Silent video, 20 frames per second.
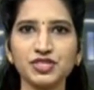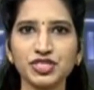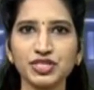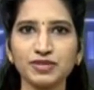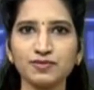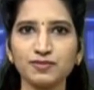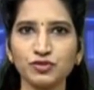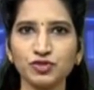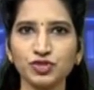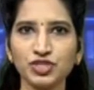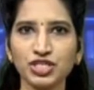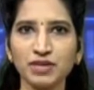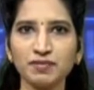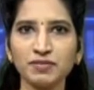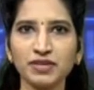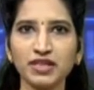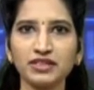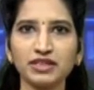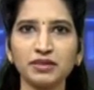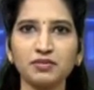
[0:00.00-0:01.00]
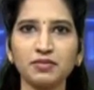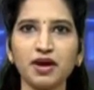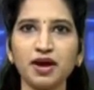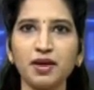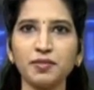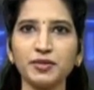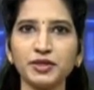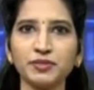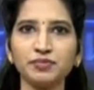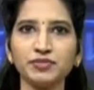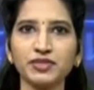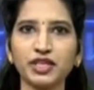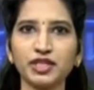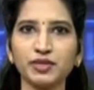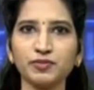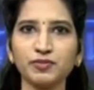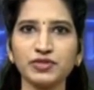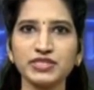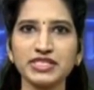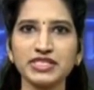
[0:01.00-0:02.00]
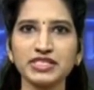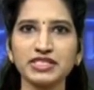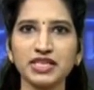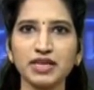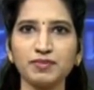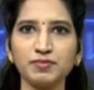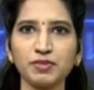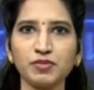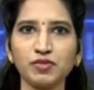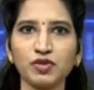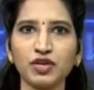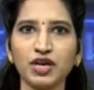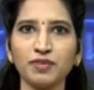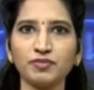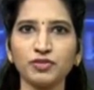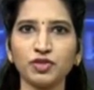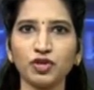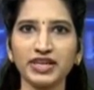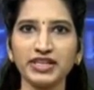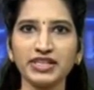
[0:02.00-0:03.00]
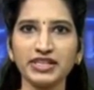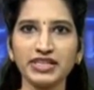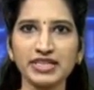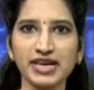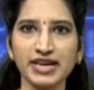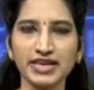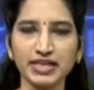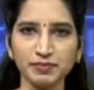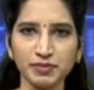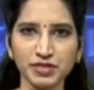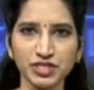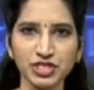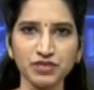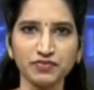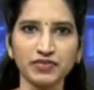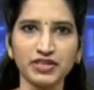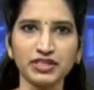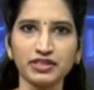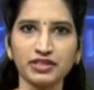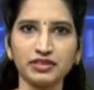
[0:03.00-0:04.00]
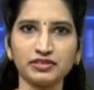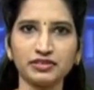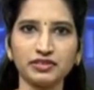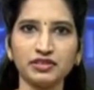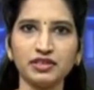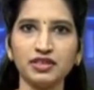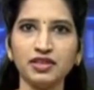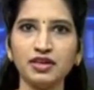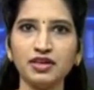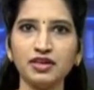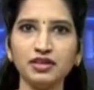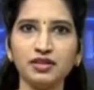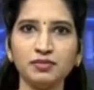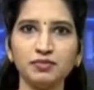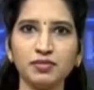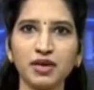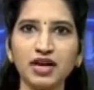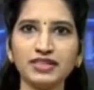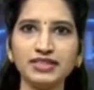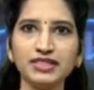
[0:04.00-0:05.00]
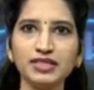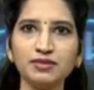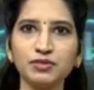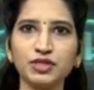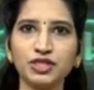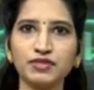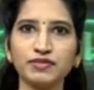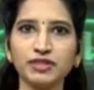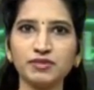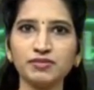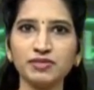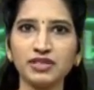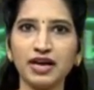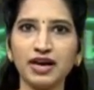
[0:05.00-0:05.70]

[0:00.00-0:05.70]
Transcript: இன்று மூன்றாம் கட்ட மாபெரும் தடுப்பூசி சிறப்பு முகாம் தொடங்கி நடைபெற்று வருகிறது மாநிலம் முழுவதும்